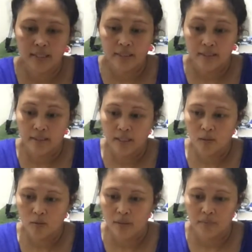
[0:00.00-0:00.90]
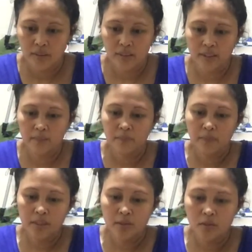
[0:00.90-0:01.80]
excited na akong gamitin.
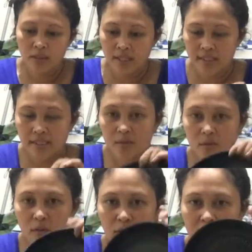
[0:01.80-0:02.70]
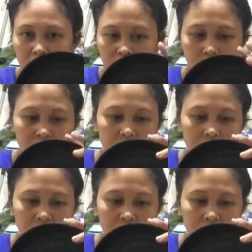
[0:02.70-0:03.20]
Medyo less oil siya.